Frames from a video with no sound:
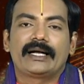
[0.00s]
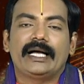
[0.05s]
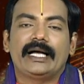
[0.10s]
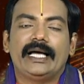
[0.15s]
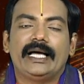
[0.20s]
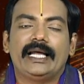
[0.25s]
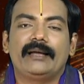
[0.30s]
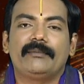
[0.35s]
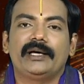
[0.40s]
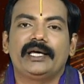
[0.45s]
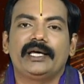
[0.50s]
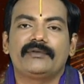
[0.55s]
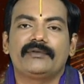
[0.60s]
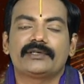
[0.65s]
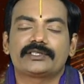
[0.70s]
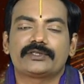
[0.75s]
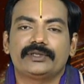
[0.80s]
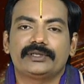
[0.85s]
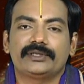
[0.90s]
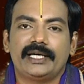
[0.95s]
కాలభైరవ
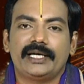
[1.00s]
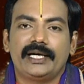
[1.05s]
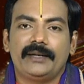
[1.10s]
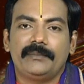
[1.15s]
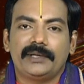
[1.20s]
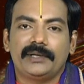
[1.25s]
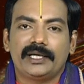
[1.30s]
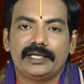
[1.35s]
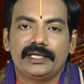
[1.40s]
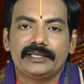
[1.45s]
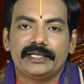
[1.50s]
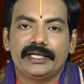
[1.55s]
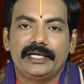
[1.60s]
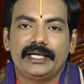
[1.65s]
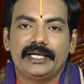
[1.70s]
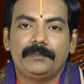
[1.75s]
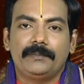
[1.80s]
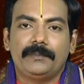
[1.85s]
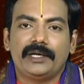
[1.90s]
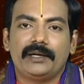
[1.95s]
స్తోత్రాన్ని పఠనం
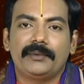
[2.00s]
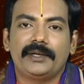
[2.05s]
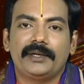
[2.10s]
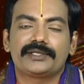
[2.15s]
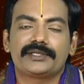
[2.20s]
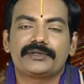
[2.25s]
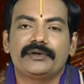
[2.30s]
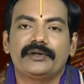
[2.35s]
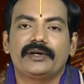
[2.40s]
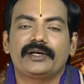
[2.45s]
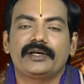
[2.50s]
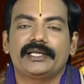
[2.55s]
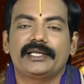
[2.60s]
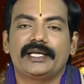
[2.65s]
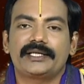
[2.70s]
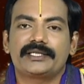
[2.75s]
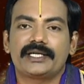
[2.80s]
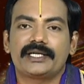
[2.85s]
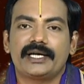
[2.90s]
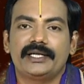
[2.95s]
చేయండి పరమేశ్వరుడి యొక్క
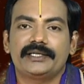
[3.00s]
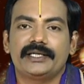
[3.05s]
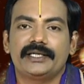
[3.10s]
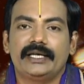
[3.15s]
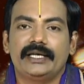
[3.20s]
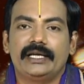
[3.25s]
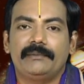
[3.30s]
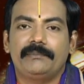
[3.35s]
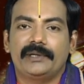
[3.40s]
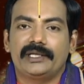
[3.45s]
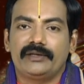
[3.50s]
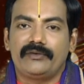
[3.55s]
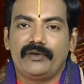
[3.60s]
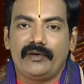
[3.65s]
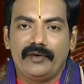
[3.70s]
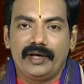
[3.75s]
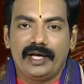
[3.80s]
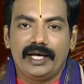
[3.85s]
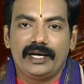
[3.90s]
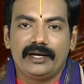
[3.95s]
దర్శనాన్ని చేయండి ప్రతి
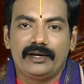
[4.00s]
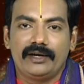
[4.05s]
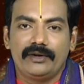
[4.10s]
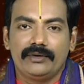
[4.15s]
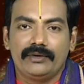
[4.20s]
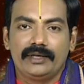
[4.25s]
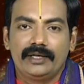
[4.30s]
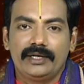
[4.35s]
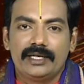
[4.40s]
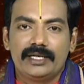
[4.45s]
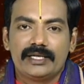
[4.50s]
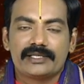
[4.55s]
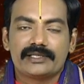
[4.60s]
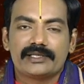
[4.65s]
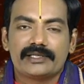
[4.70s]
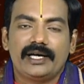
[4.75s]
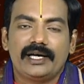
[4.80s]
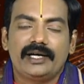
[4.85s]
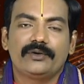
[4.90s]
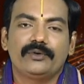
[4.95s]
వ్యవహారంలో
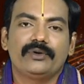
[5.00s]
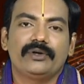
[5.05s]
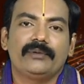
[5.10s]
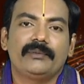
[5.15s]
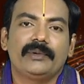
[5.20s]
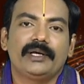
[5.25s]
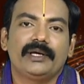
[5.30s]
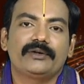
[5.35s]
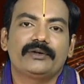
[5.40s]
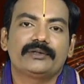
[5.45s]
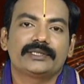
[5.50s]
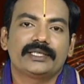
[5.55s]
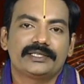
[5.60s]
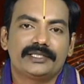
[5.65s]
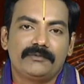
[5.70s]
సానుకూలమైన రోజుగా